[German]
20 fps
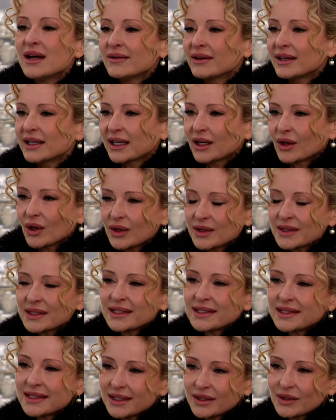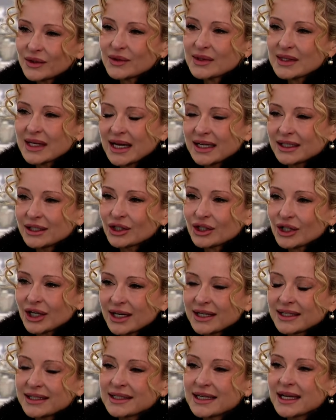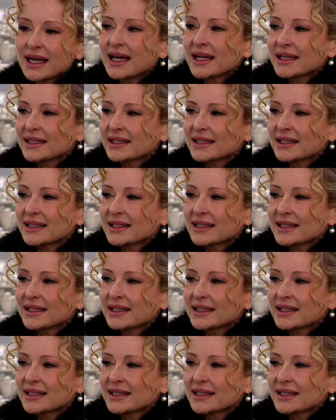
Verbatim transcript: weil der Konsens hier zu sein scheint,